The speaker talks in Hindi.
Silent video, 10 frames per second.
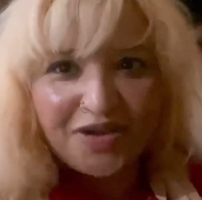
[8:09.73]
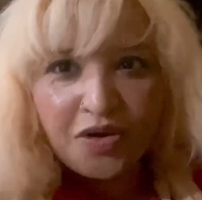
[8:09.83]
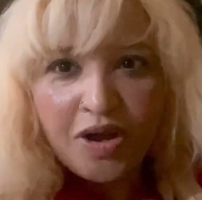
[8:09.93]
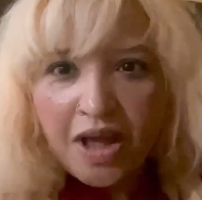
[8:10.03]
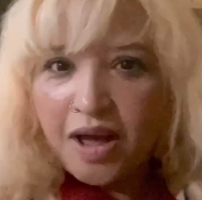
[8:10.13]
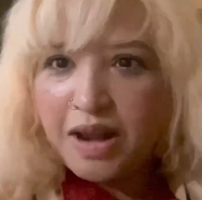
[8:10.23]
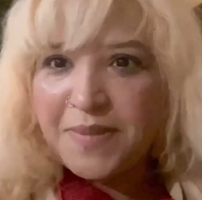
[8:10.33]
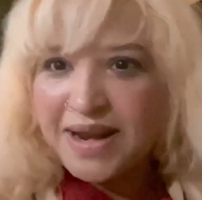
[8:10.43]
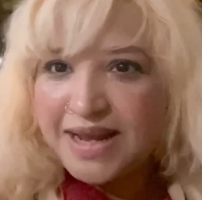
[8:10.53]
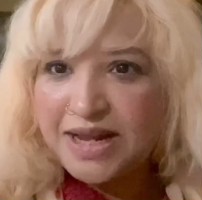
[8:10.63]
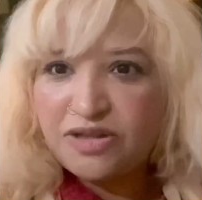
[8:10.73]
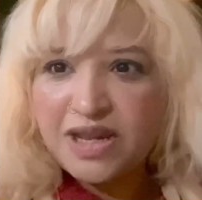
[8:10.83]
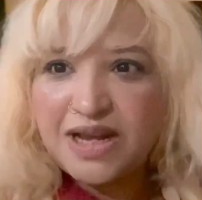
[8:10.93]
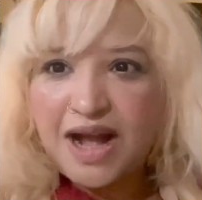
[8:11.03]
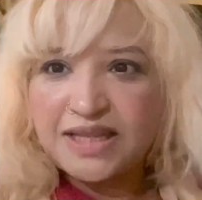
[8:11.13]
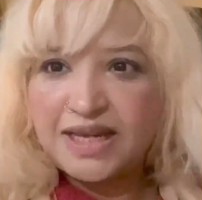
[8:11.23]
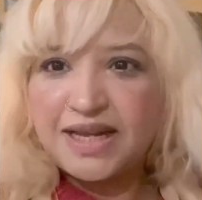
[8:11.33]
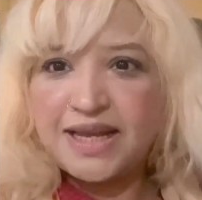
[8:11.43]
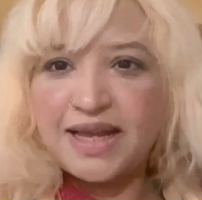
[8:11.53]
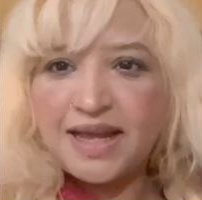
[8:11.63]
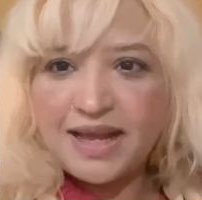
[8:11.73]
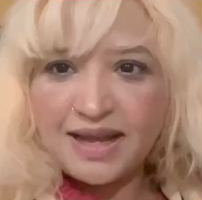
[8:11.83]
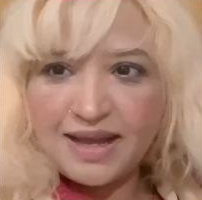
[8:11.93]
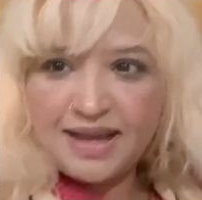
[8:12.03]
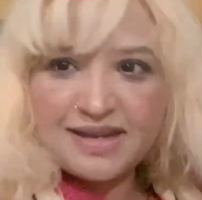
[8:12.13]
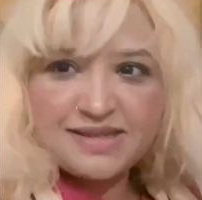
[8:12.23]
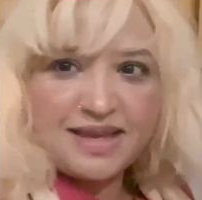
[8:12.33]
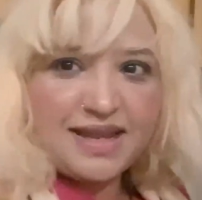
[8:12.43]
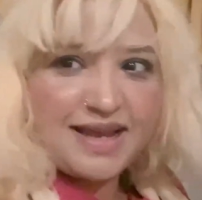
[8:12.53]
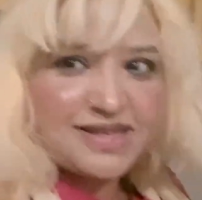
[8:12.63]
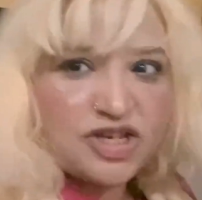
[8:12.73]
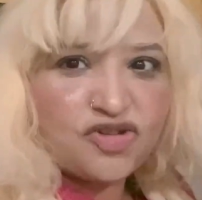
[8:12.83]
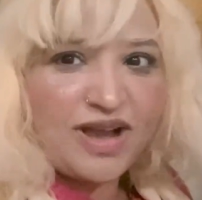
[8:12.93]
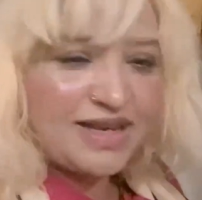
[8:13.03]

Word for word: करूं और मैंने ये तो नहीं कहा था कि इस तरीके से जो है